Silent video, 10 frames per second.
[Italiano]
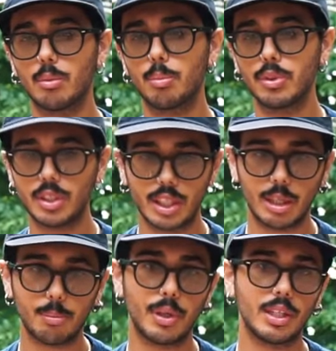un po' di
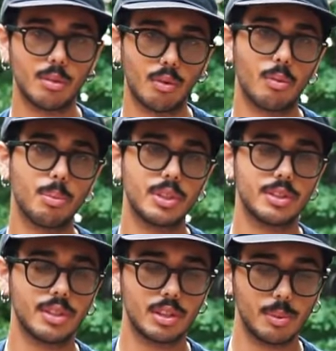grip e di nuovo un po' di
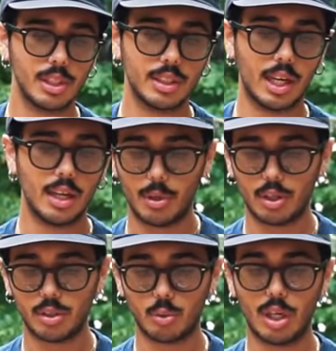sensibilità, però
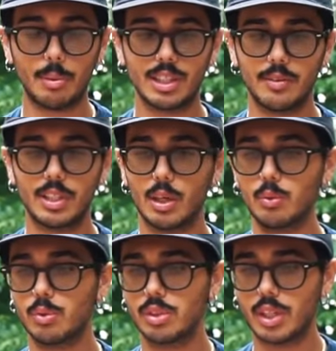sicuramente vi dà
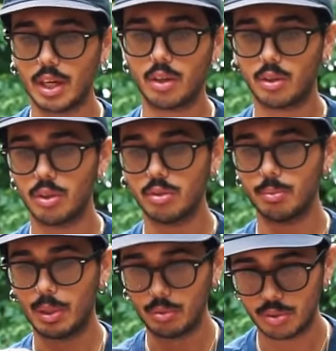un sacco,
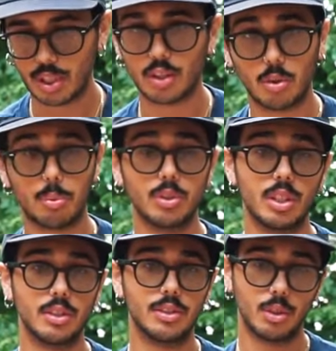ma un sacco più
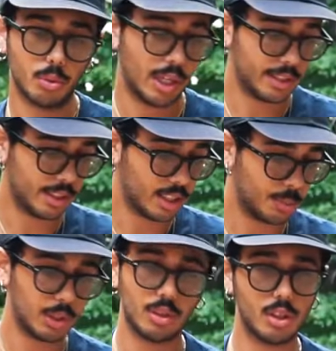di sicurezza
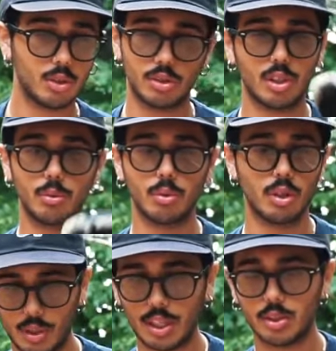rispetto alle Joslin 1.
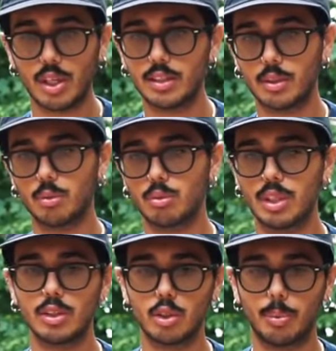Qua la soletta è tutto un
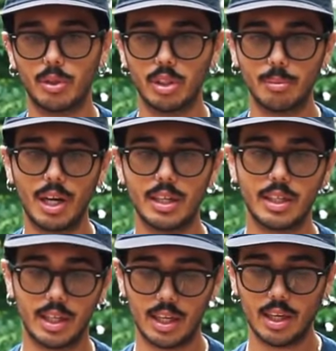altro paio di
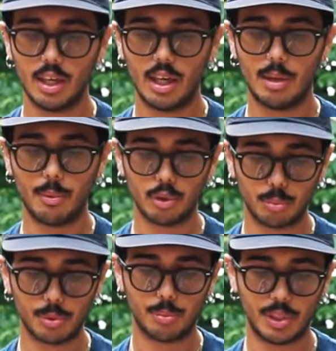maniche, è molto
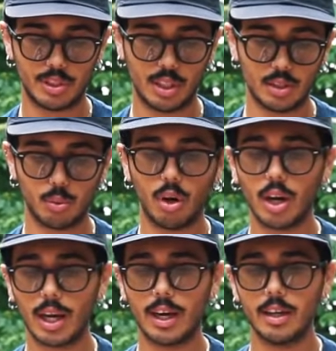più spessa la
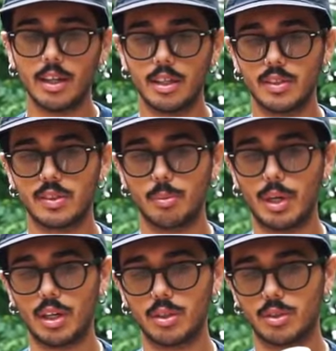suola,
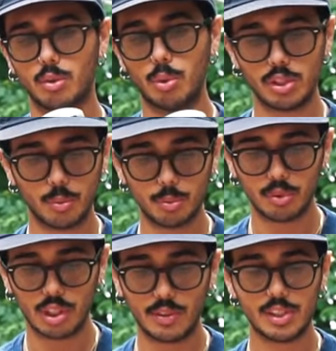insomma, su questo
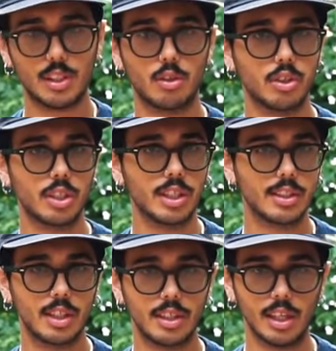punto di vista non c'è
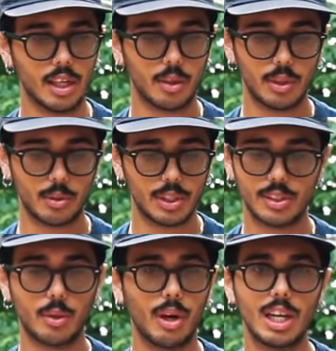niente da dire.
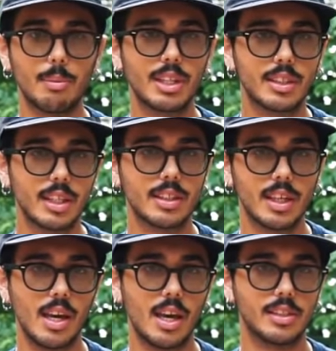Queste qua le
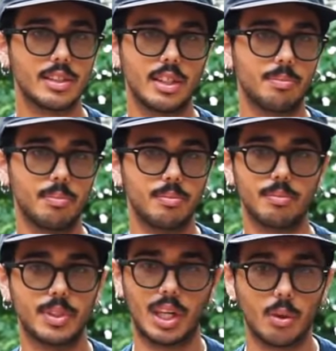mettete e siete
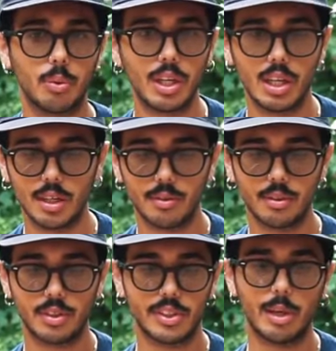tranquilli,
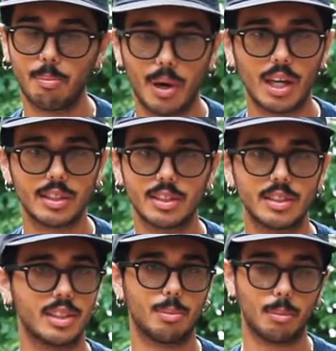sgheppate
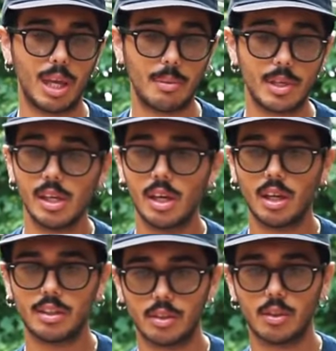senza problemi,
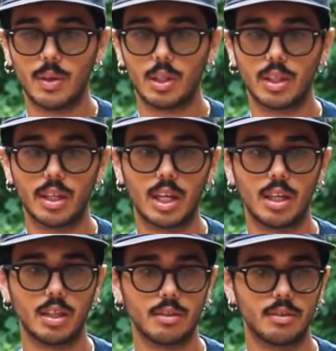tanto vero che
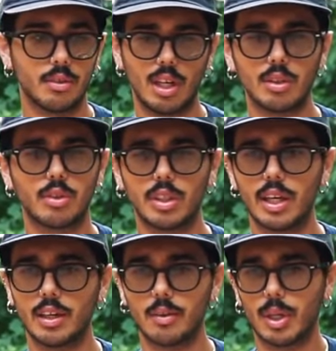ieri o l'altro
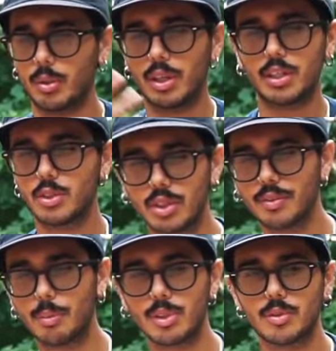ieri, vabbè, qualche giorno
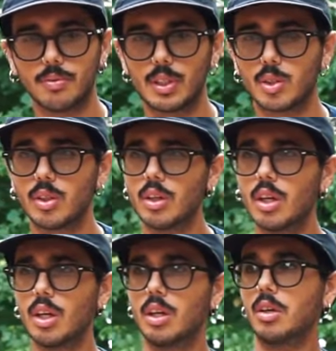fa mi sono fatto
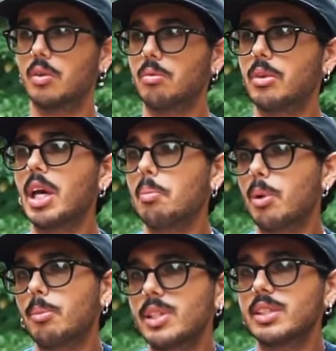un gap
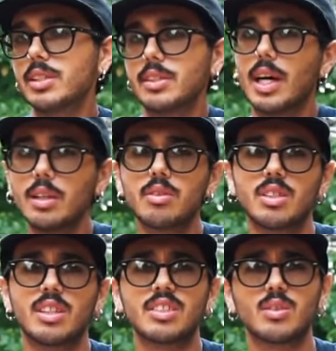abbastanza alto,
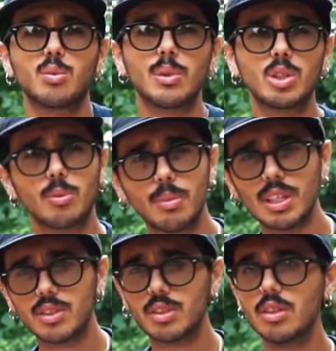sarà stato un metro e
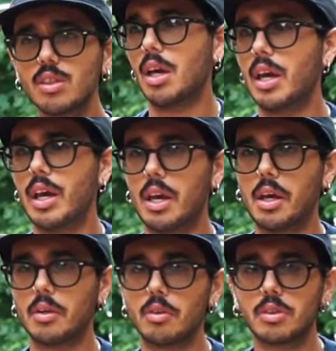mezzo e non